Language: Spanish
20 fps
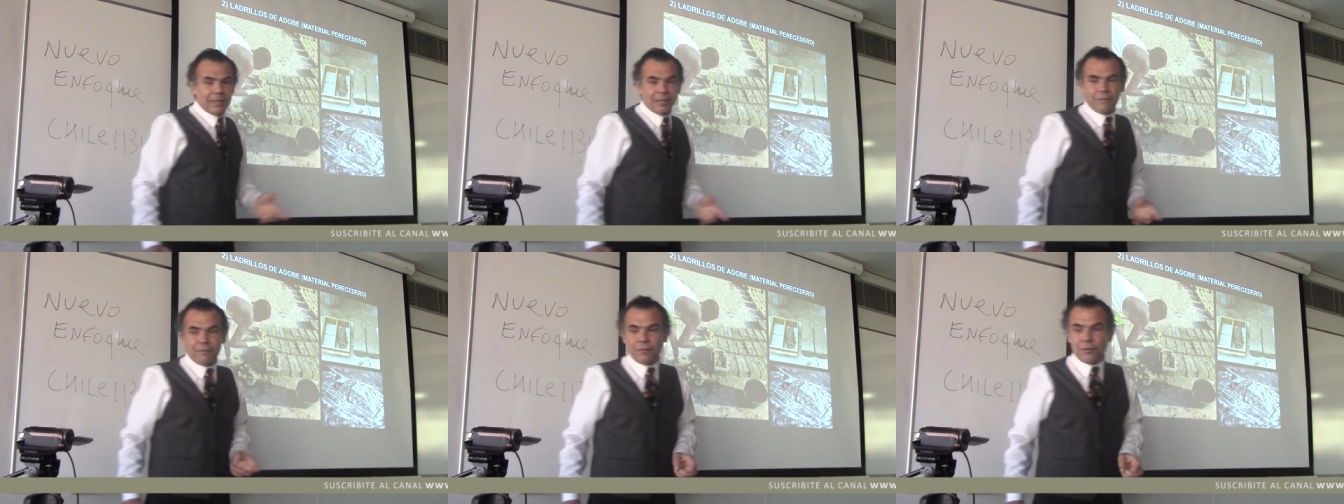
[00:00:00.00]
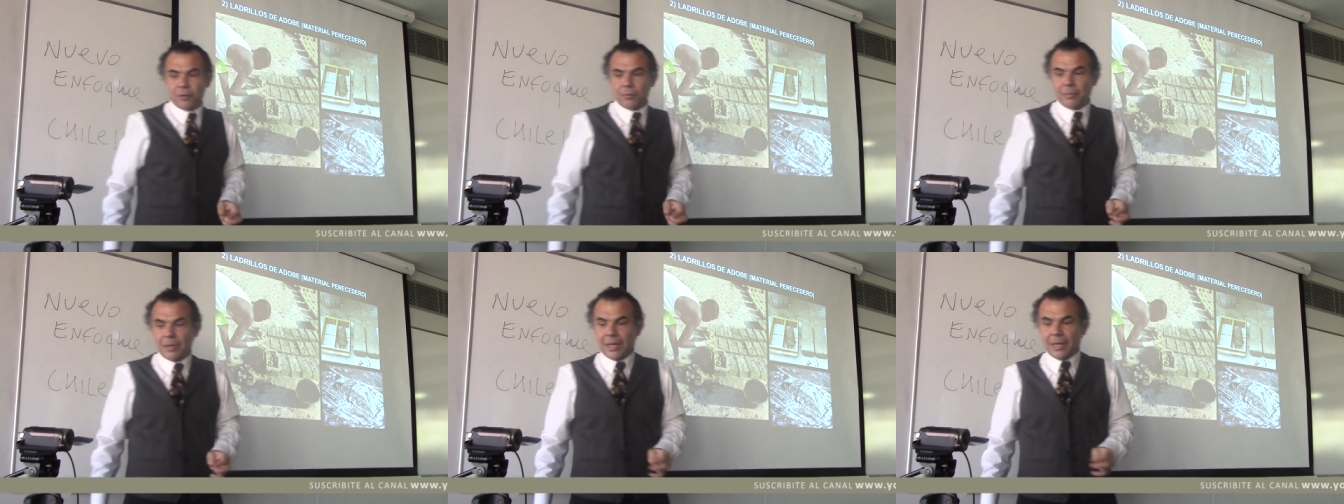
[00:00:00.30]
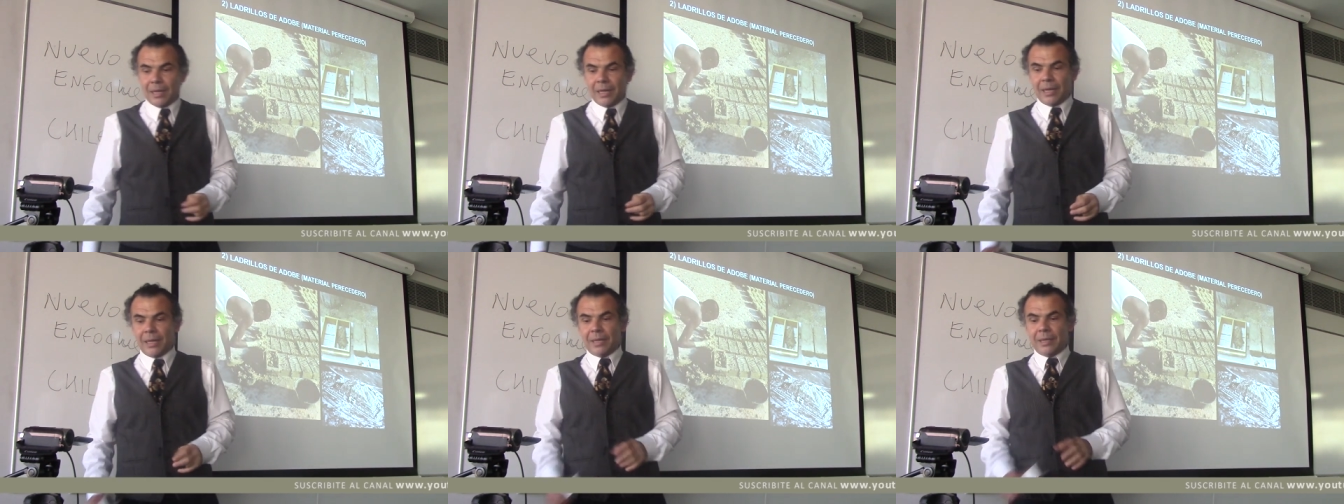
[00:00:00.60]
qué
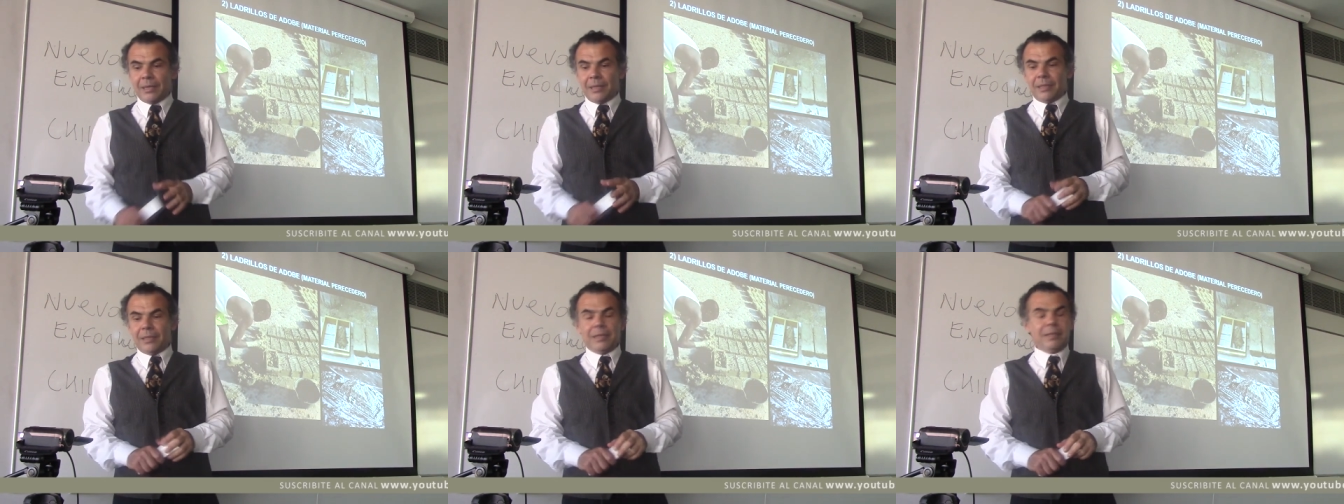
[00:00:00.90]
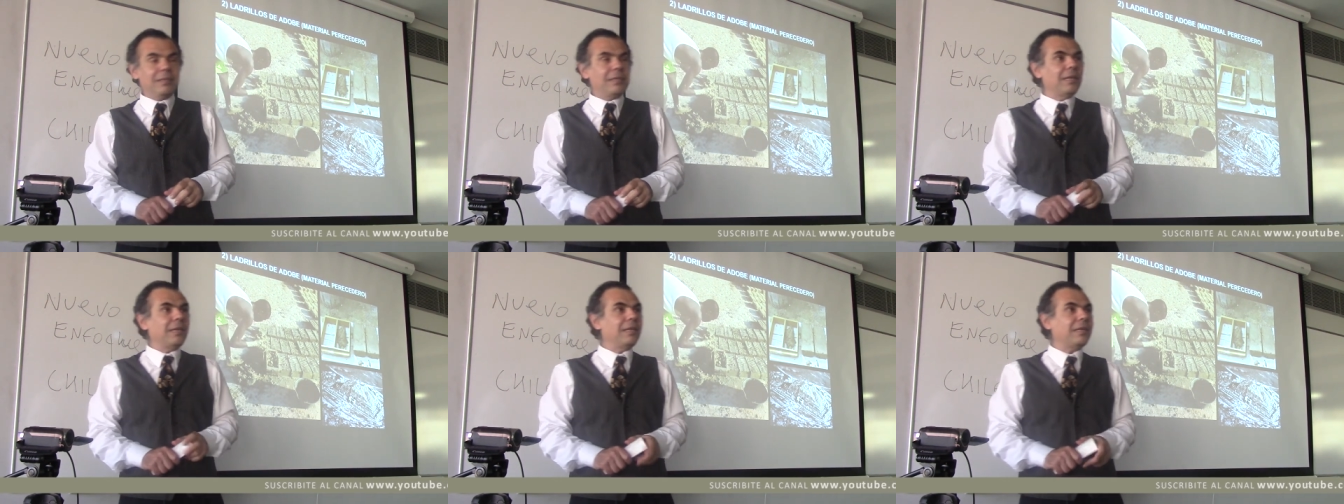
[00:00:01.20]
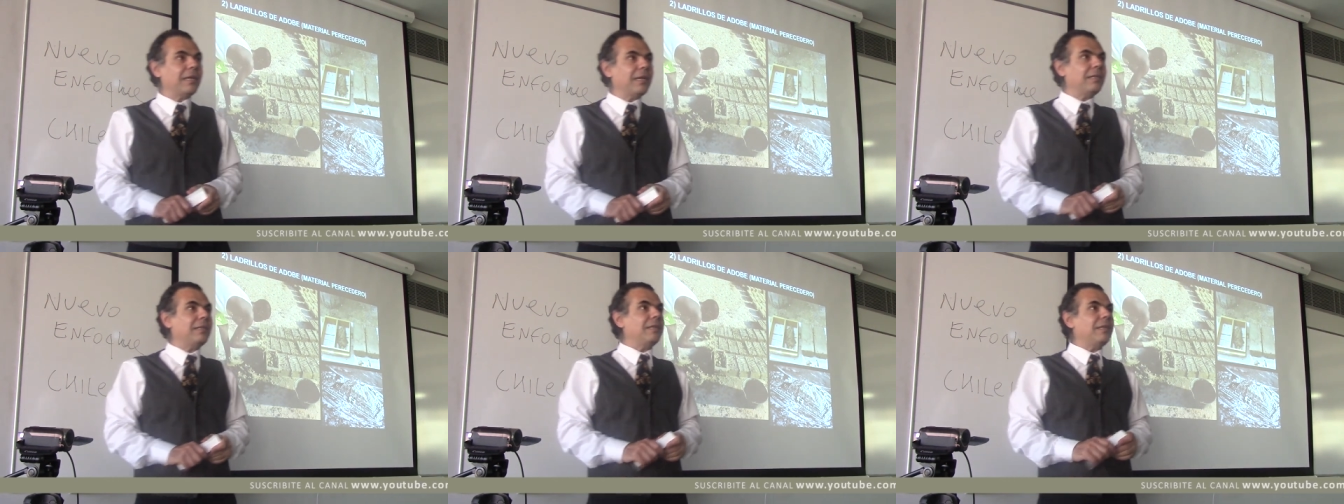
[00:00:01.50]
forma
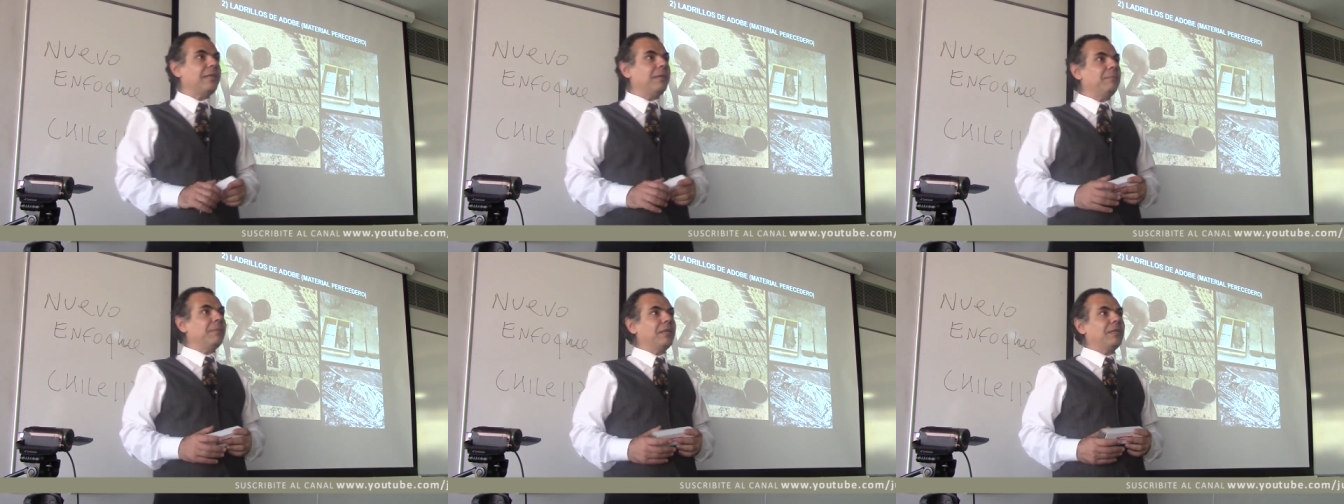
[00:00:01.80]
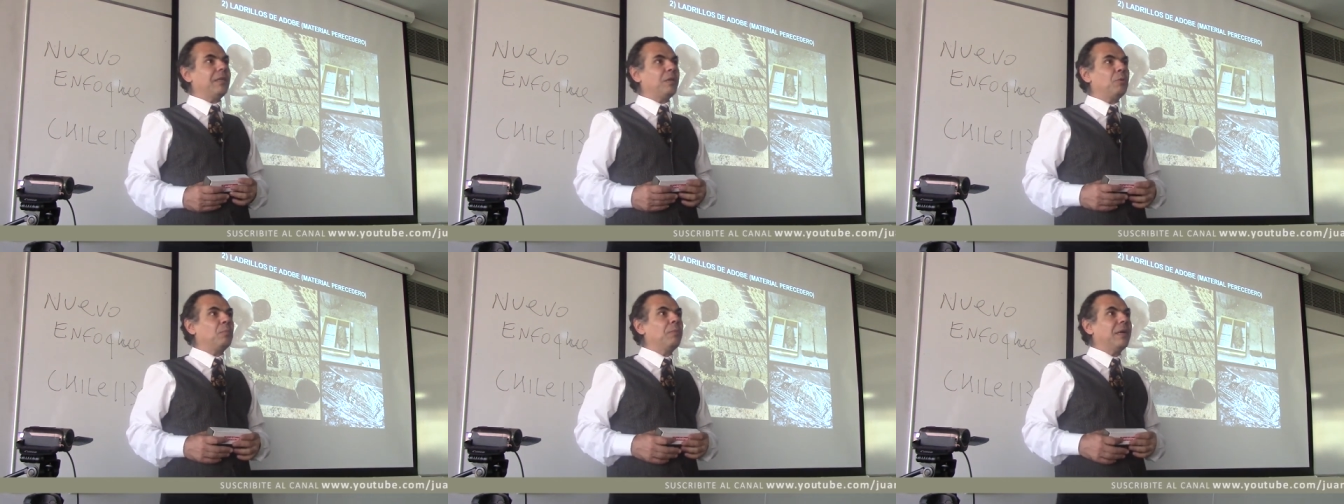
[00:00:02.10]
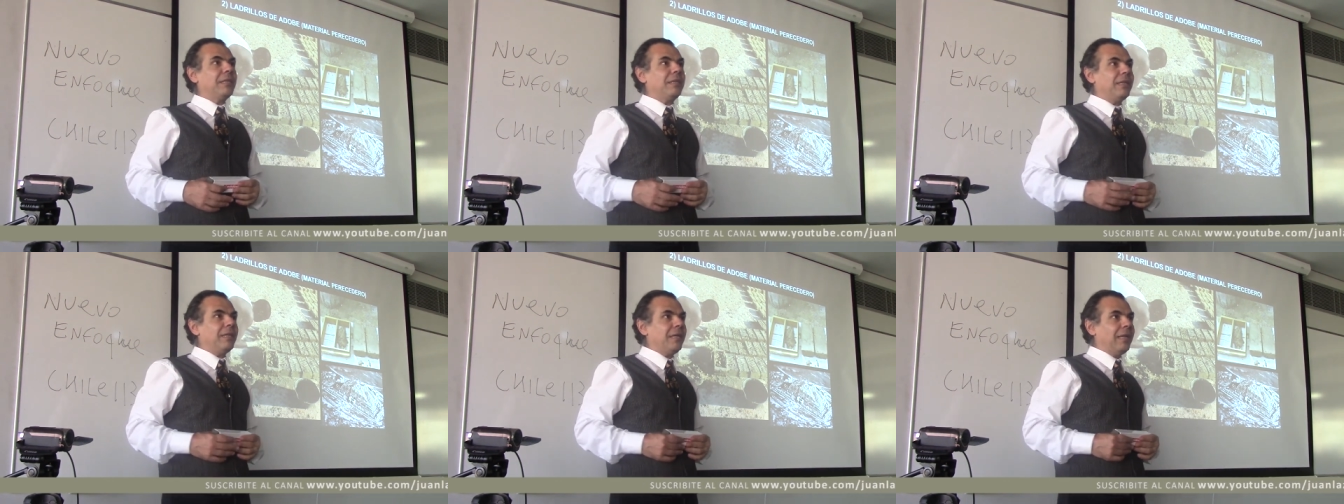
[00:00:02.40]
inteligente de inventar un
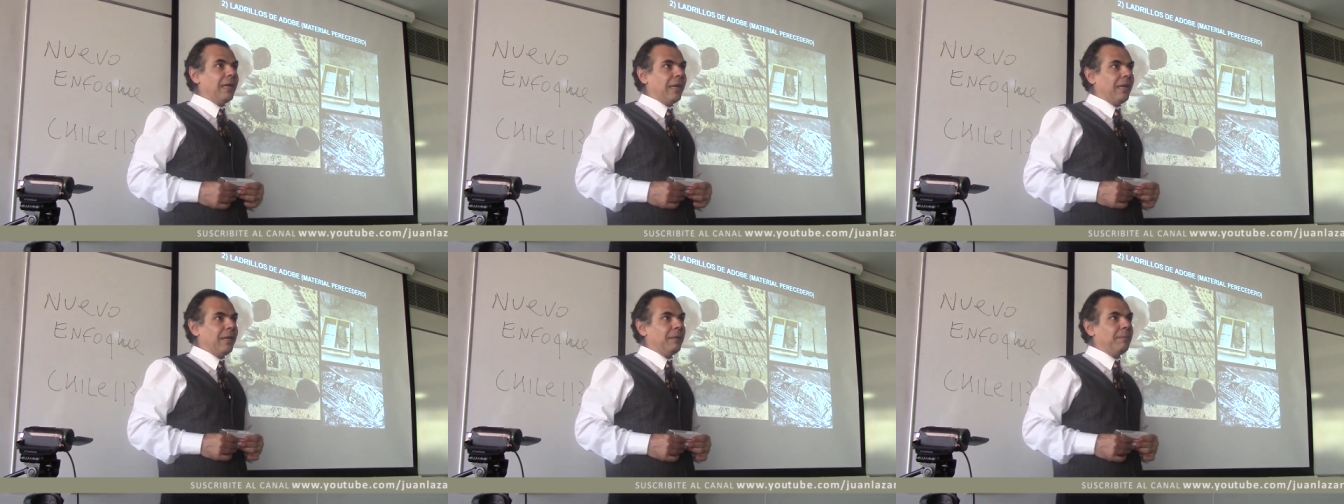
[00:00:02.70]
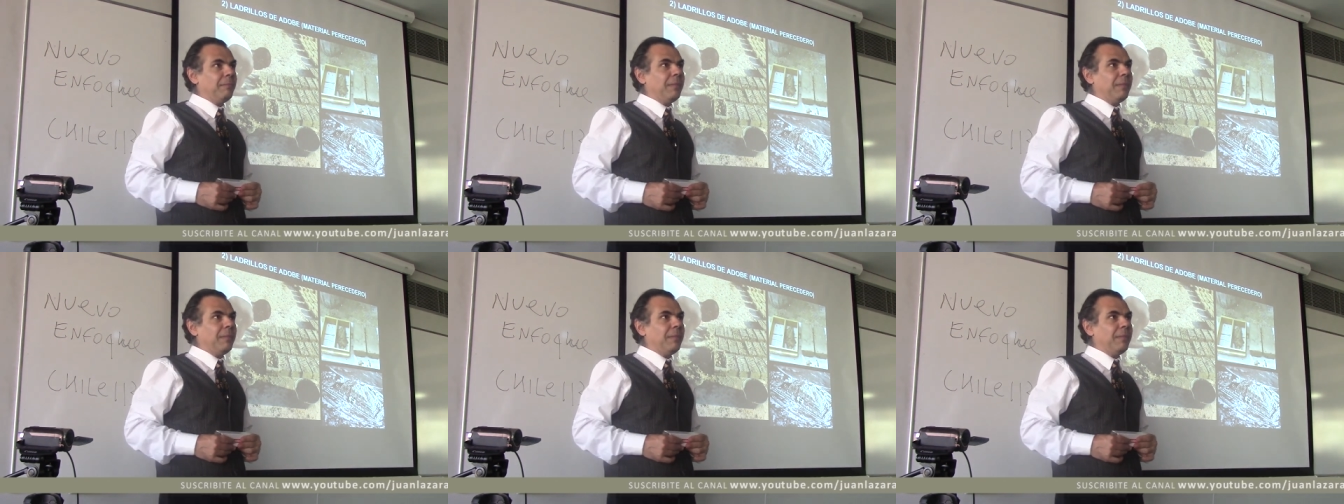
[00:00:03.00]
material.